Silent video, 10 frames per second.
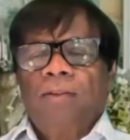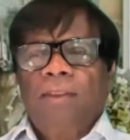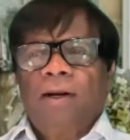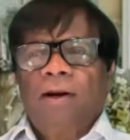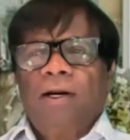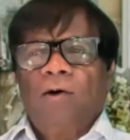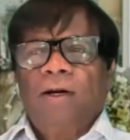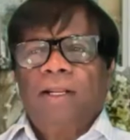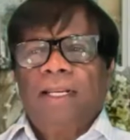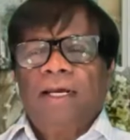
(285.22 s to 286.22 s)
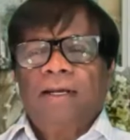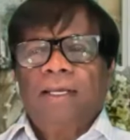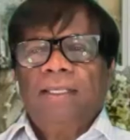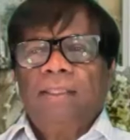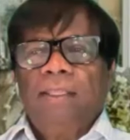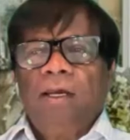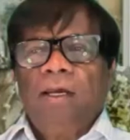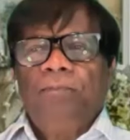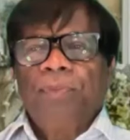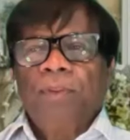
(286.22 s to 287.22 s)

இந்த நாடுகளுடைய இலங்கை இந்தியா